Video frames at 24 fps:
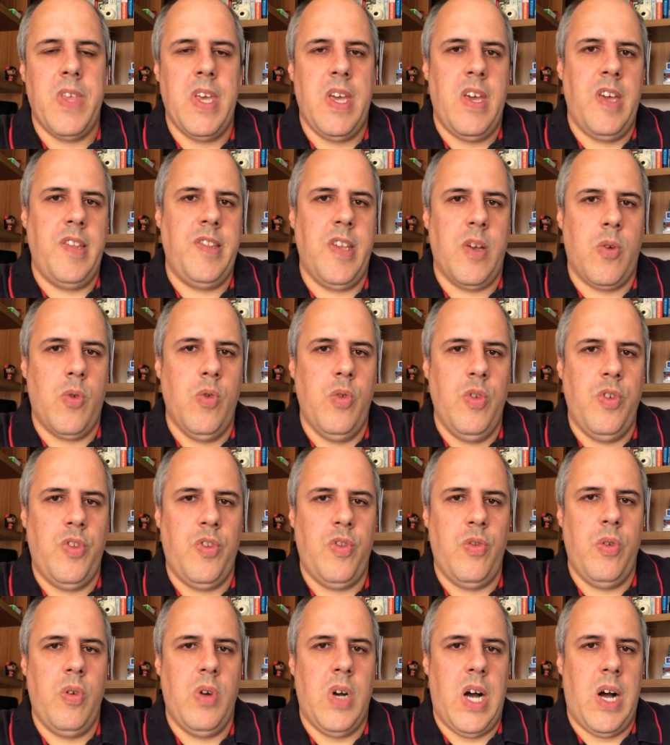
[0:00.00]
Esse
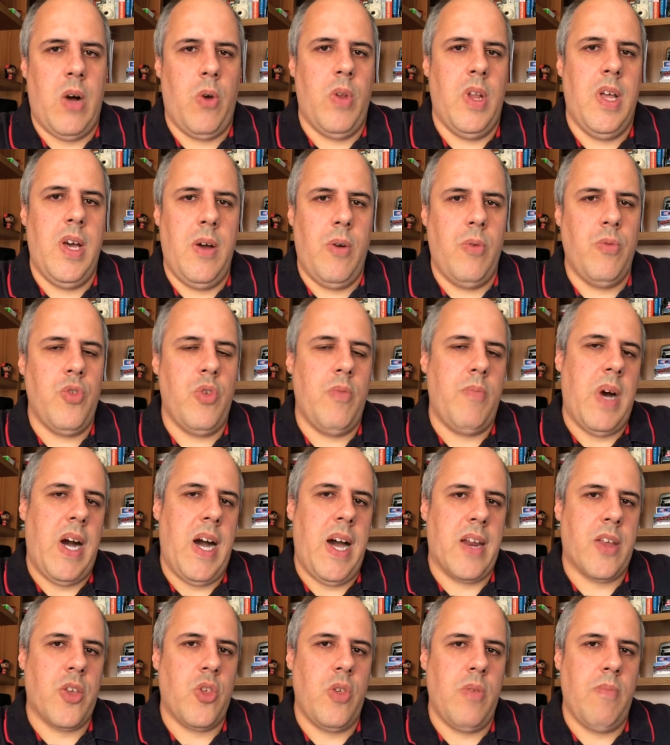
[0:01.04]
curso, aulão de
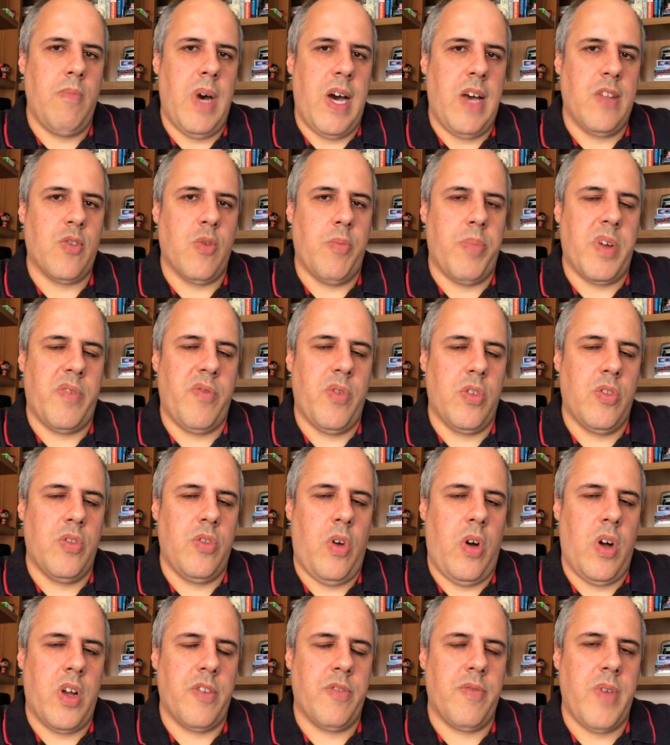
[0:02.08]
marketing básico para
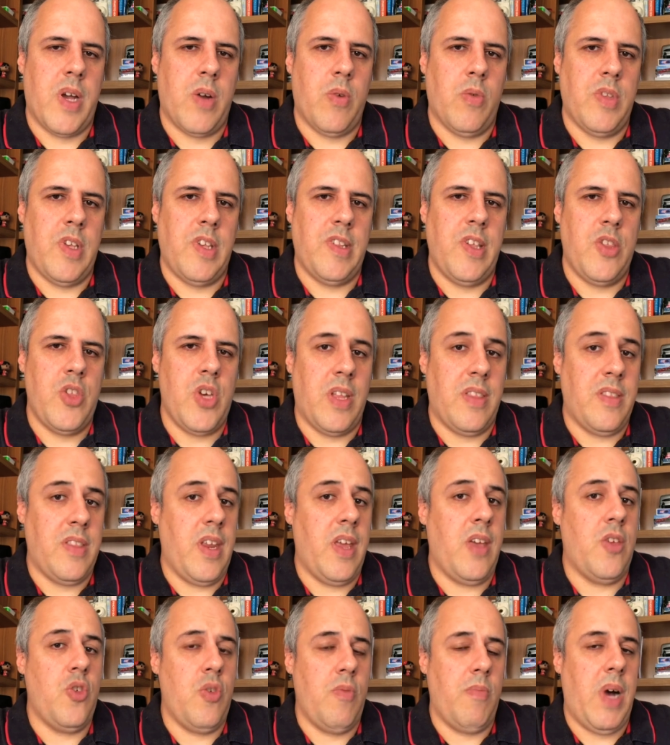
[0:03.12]
fotógrafos, vai acontecer dia
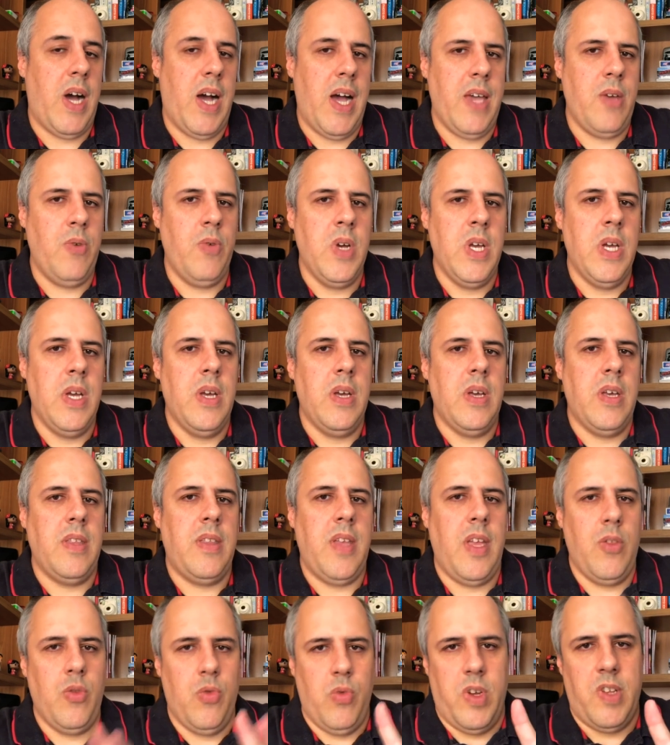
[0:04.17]
3 de maio e
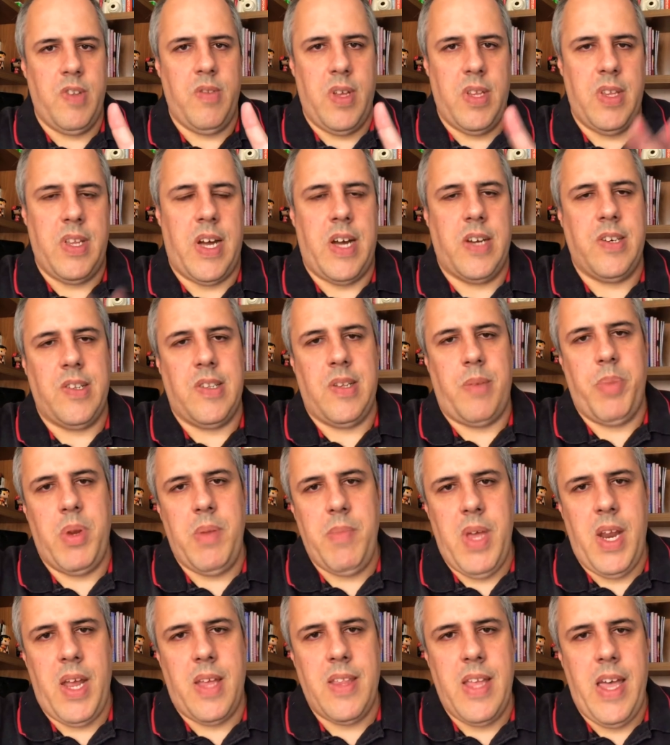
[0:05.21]
tem duas vantagens. A
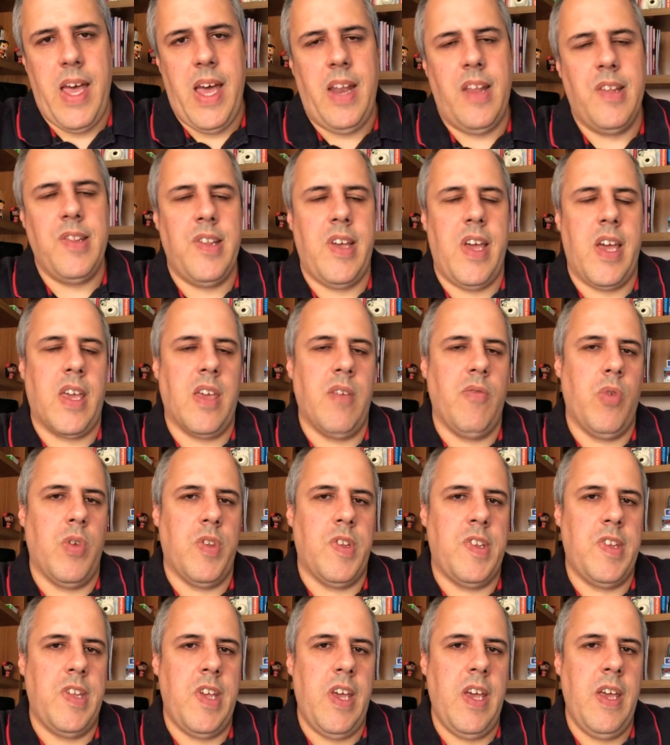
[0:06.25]
primeira delas é que
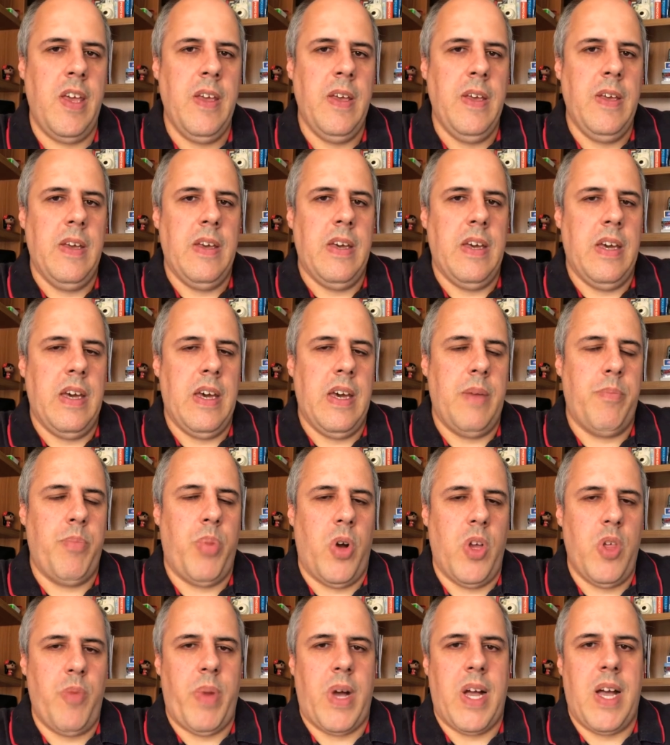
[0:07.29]
você é,
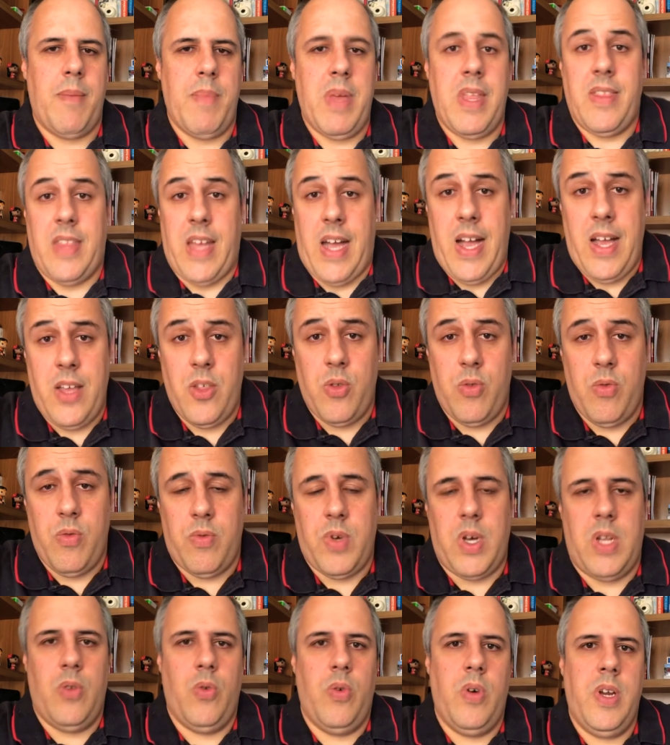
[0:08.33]
pode pagar metade do
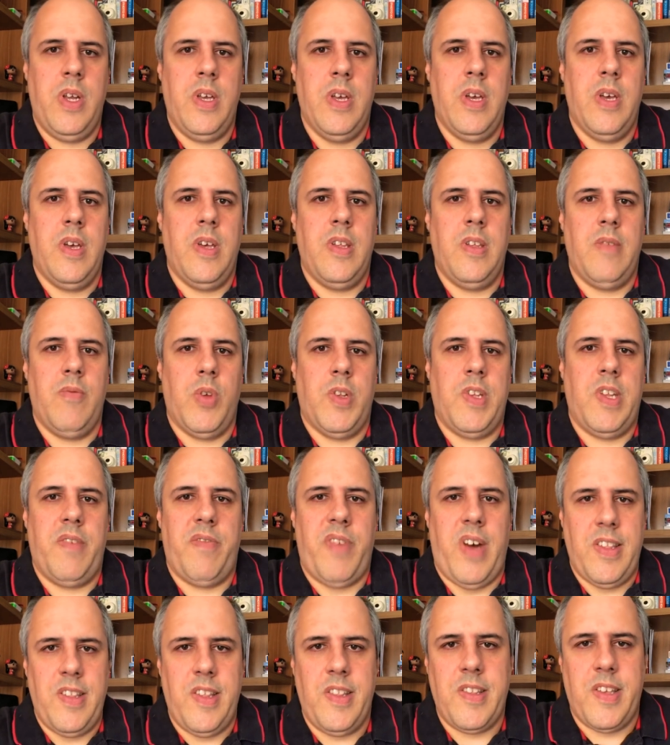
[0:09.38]
valor, você
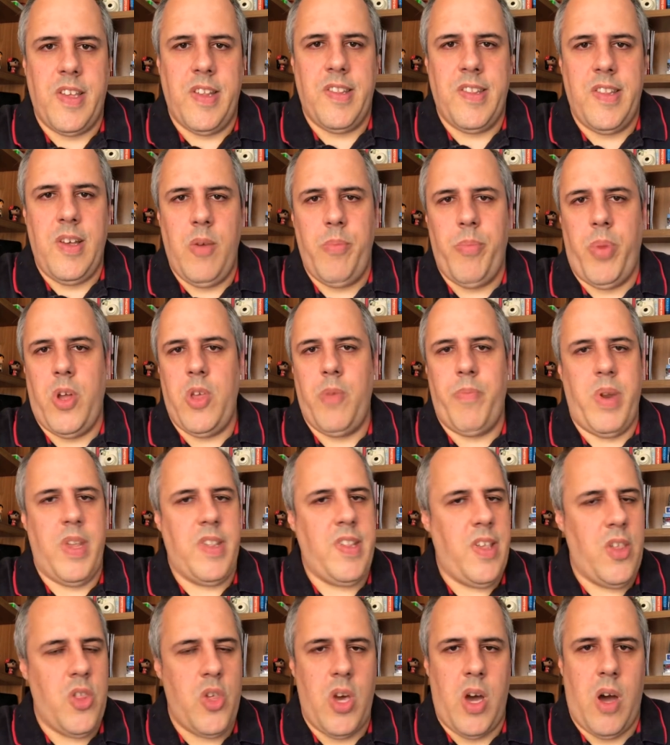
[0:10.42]
faz a inscrição e pode
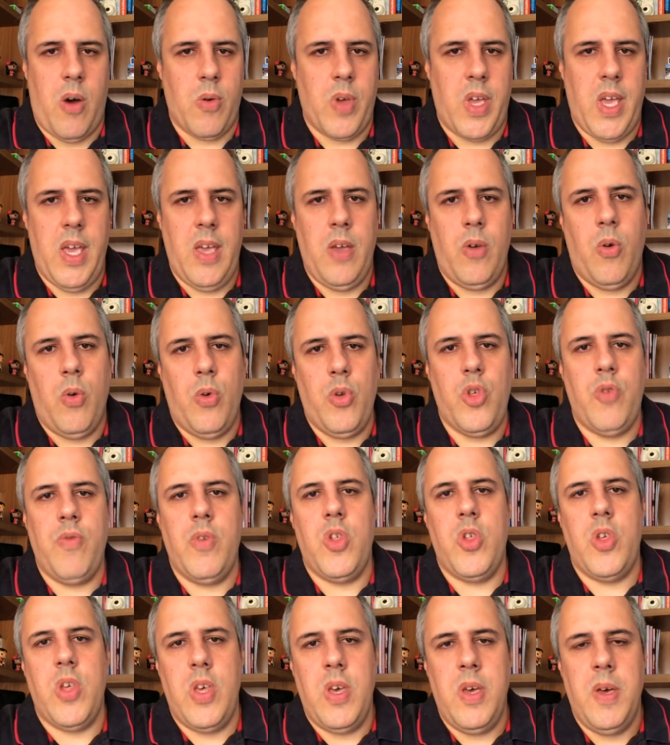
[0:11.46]
presentear alguém ou
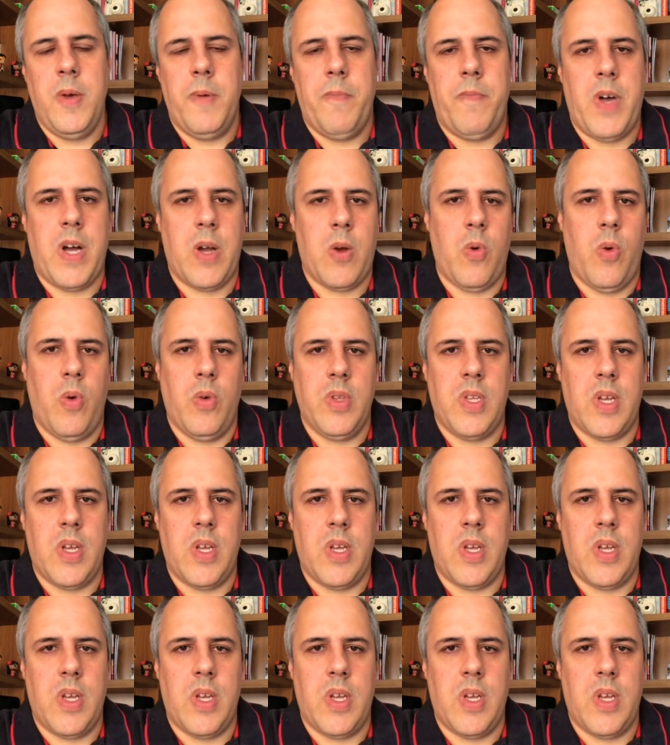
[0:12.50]
dividir a conta